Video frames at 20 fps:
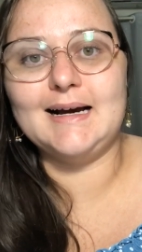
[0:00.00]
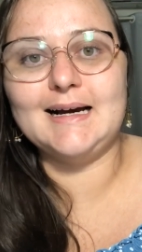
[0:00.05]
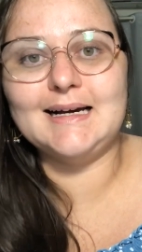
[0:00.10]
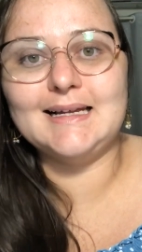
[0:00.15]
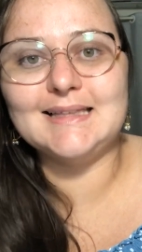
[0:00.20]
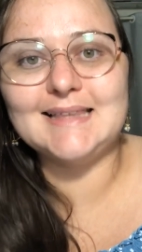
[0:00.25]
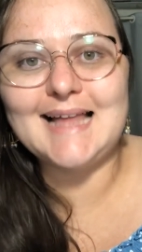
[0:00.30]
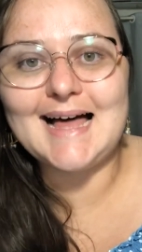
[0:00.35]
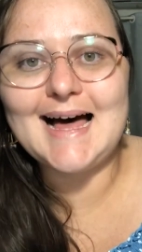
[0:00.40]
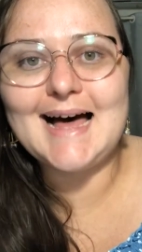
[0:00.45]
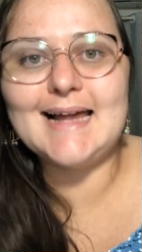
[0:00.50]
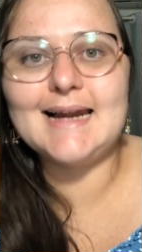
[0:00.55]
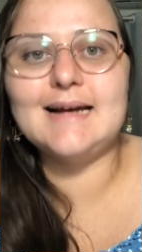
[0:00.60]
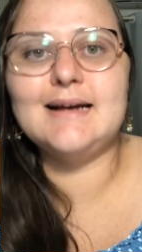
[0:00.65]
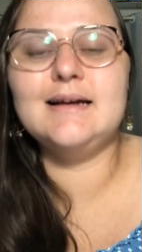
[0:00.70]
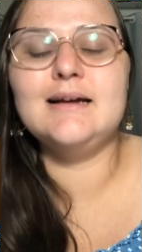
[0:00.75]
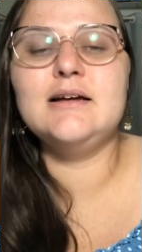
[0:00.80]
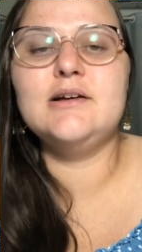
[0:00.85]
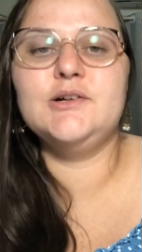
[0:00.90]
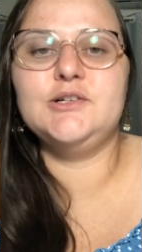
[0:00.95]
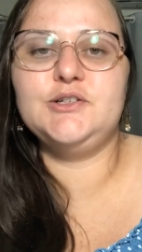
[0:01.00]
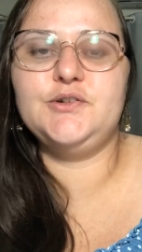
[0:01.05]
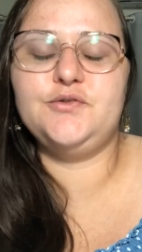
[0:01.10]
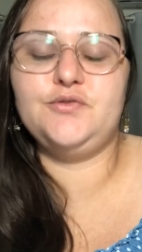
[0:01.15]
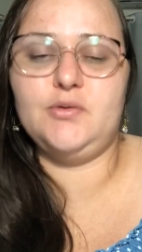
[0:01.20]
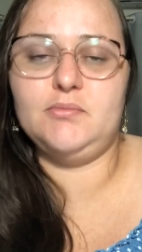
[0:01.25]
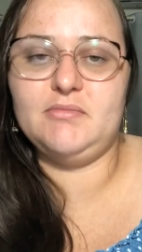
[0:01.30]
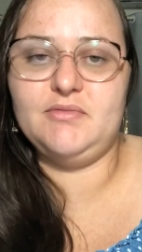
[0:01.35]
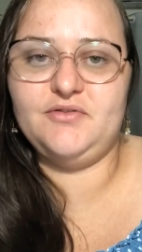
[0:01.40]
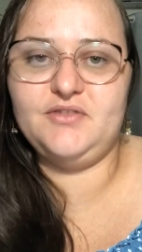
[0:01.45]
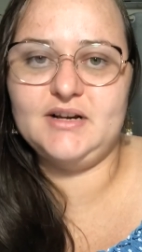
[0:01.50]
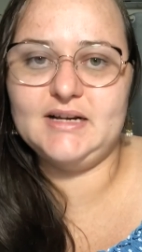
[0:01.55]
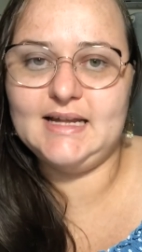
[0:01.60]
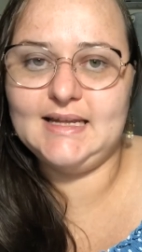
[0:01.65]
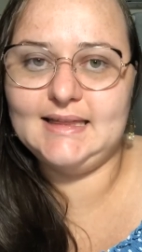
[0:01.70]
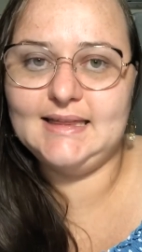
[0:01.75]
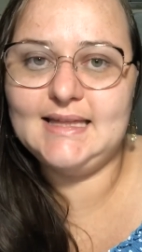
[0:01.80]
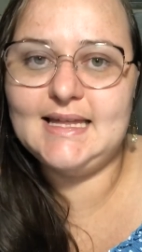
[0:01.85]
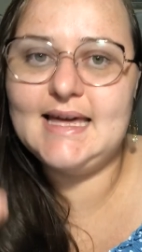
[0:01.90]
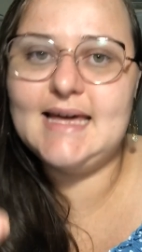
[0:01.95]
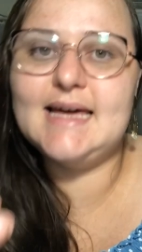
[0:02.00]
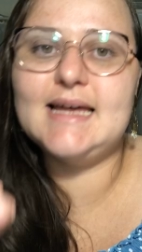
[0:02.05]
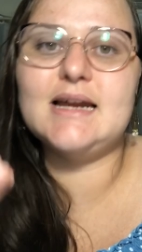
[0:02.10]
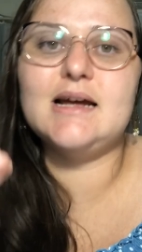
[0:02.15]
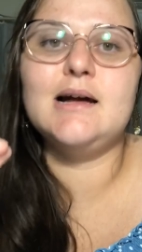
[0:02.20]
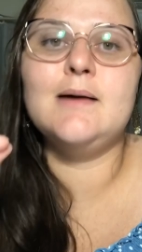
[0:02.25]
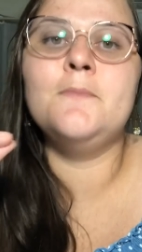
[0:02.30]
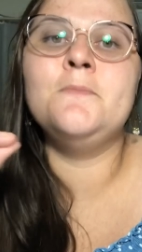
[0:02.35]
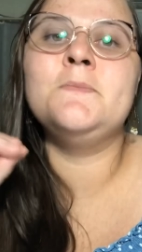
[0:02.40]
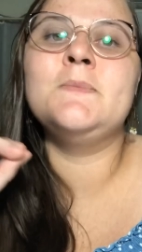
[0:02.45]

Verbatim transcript: clara, de forma verdadeira,